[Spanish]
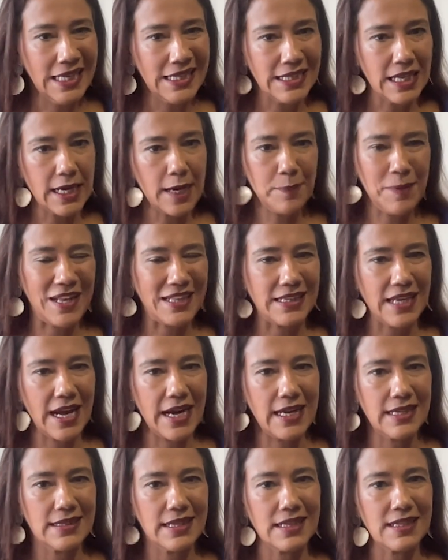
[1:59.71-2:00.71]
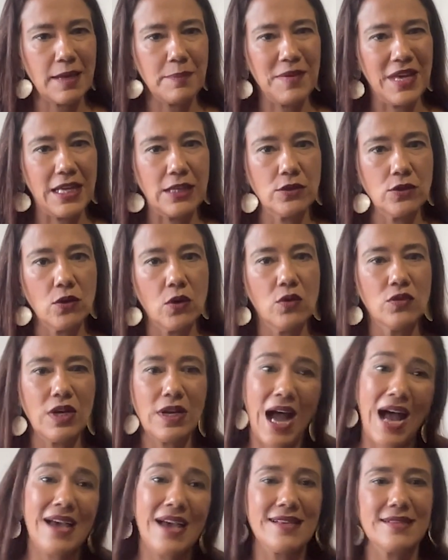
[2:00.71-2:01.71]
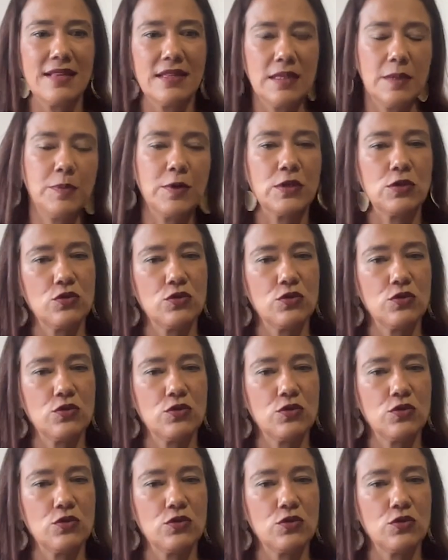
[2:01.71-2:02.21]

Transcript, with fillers: de replantear el tratamiento a ese tipo de